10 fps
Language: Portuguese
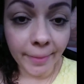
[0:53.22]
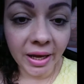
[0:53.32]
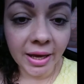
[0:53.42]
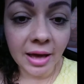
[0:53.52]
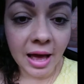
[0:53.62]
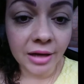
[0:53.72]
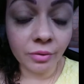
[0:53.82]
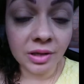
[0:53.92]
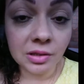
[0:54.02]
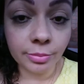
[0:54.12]
Pregar
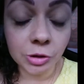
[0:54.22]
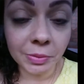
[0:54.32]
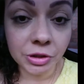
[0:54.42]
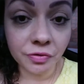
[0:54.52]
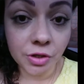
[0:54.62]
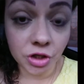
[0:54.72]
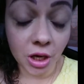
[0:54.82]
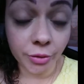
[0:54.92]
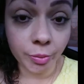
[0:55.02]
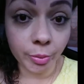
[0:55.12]
não é simplesmente você
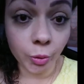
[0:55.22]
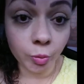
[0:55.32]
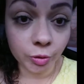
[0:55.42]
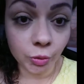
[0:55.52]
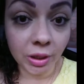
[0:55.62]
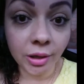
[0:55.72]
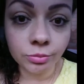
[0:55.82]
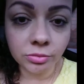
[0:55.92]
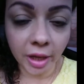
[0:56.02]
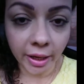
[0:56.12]
chegar no púlpito, ler
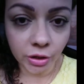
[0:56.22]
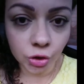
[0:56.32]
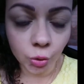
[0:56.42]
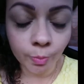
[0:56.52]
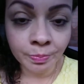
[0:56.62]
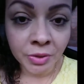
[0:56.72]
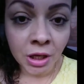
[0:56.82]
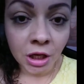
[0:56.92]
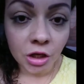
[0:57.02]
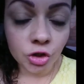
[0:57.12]
um texto
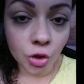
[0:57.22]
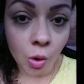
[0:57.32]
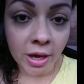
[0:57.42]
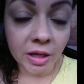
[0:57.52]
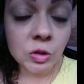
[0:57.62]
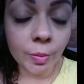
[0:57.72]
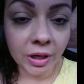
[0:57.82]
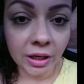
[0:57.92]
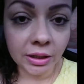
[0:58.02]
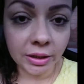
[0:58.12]
e discorrer
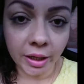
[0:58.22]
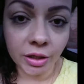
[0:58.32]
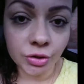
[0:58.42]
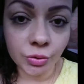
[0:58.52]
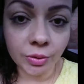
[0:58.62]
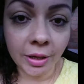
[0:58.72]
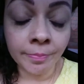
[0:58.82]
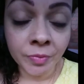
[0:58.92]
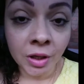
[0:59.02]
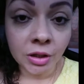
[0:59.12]
sobre aquele texto,
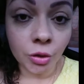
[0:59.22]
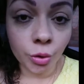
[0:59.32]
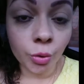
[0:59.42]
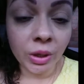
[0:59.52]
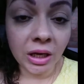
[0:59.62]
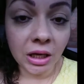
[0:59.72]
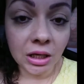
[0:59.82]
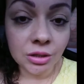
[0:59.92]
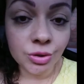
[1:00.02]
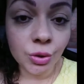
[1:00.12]
né? Tem todo um
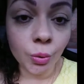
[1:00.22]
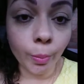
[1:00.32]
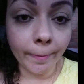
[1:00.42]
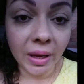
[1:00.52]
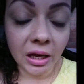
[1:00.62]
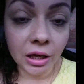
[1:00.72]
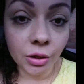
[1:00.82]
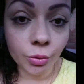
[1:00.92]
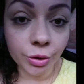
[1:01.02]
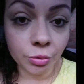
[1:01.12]
início, um
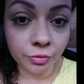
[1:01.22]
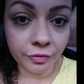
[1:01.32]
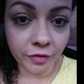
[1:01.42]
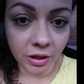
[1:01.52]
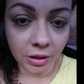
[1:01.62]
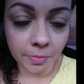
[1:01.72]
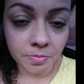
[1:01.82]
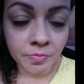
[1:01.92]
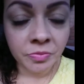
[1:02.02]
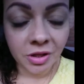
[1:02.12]
meio e um fim.
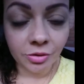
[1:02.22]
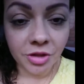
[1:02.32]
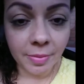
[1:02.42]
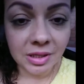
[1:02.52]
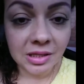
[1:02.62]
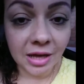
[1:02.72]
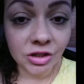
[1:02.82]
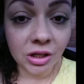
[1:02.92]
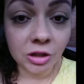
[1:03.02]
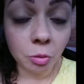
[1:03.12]
Toda
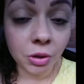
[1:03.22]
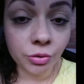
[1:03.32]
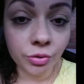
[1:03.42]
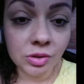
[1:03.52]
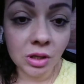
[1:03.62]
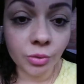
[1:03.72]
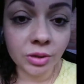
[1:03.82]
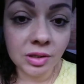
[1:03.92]
mensagem ela tem uma introdução,